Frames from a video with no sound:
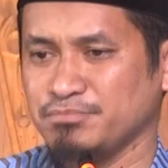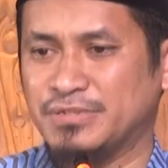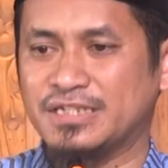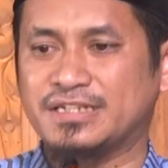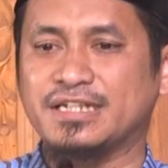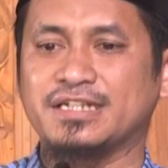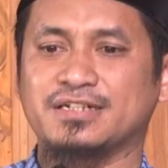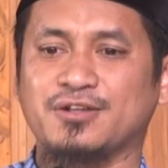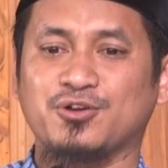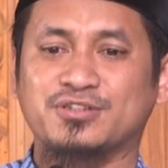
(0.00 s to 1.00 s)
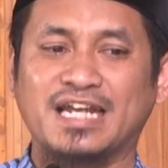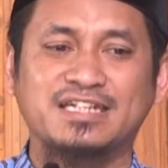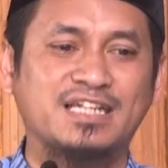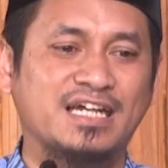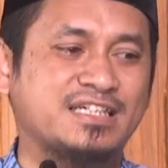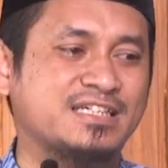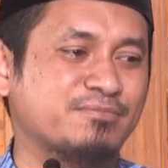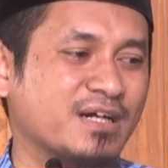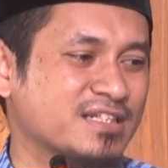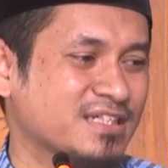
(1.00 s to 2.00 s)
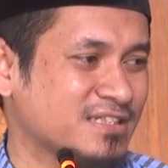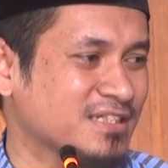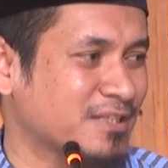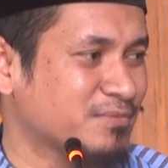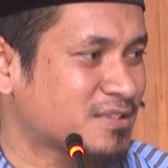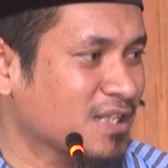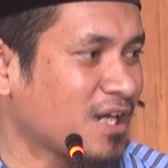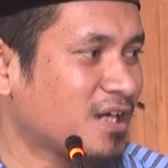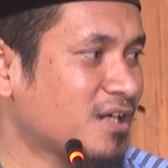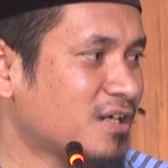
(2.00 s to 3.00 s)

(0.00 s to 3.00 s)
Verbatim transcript: Mikir otaknya ada di mana saja nggak bisa.